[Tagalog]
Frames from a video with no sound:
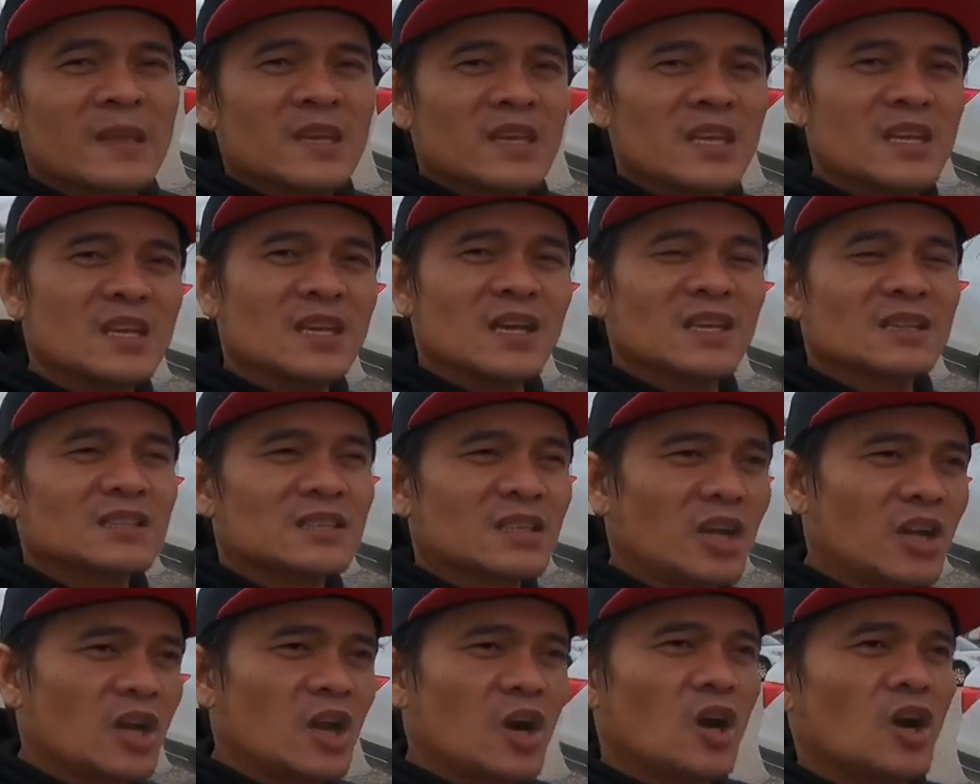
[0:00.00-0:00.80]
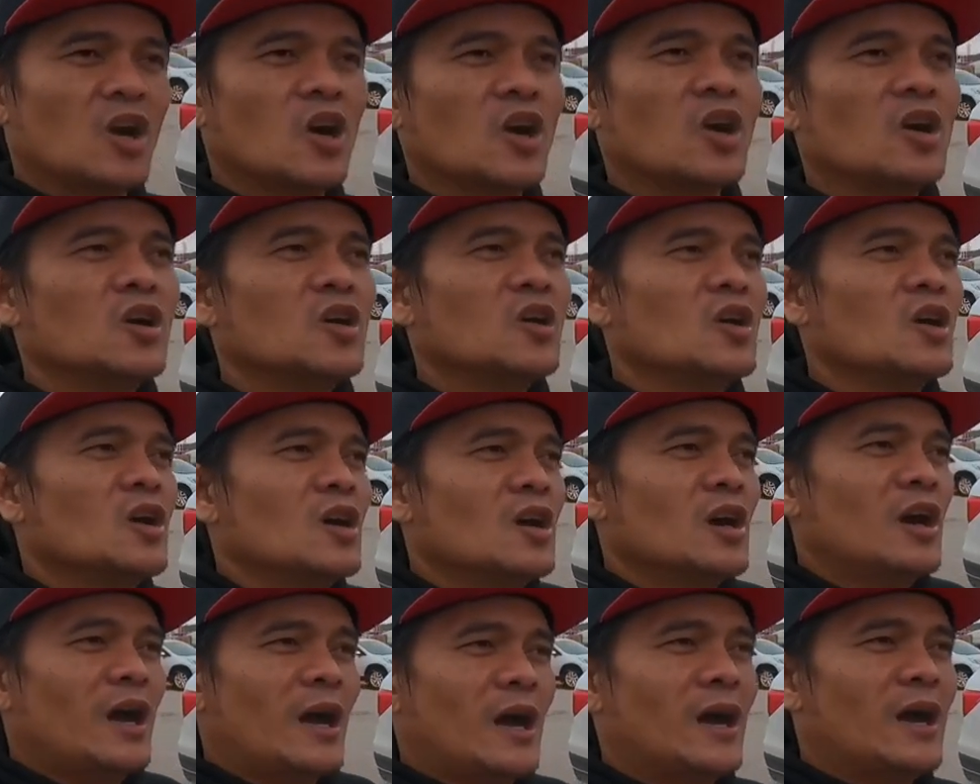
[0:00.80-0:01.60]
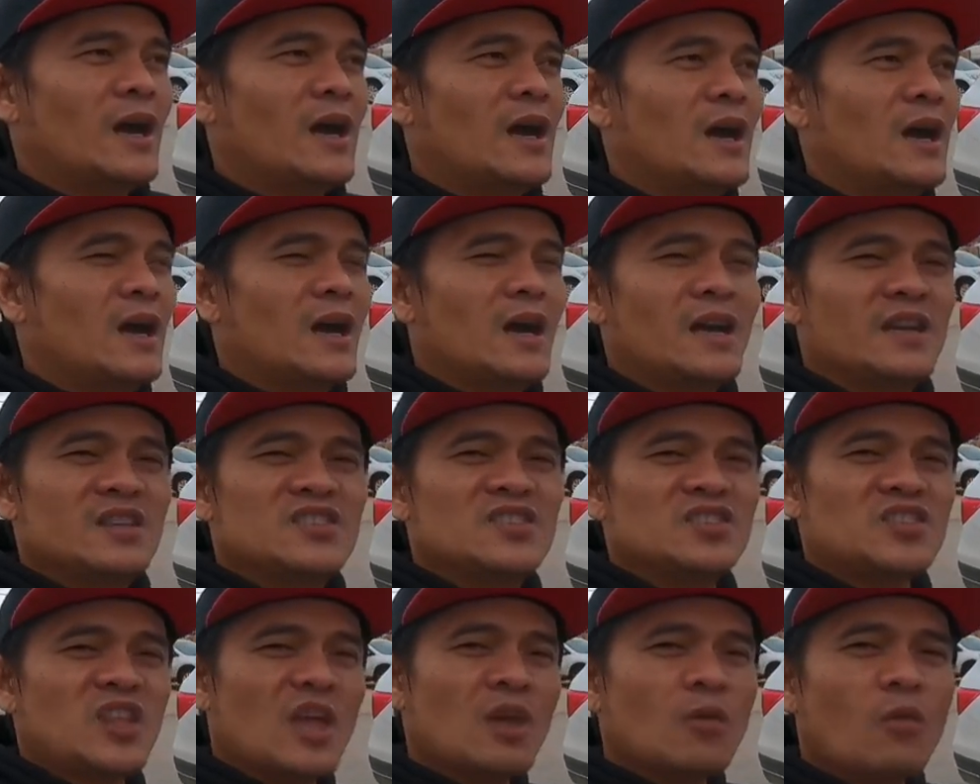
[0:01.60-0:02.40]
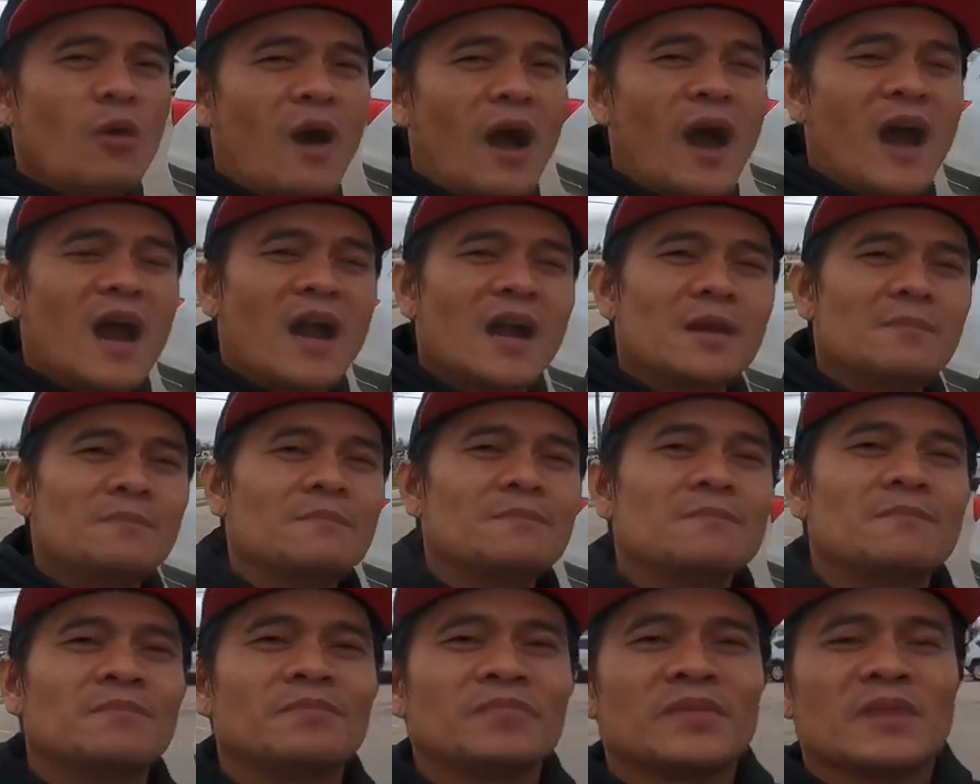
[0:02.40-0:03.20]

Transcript: ingat kayo uh, stay warm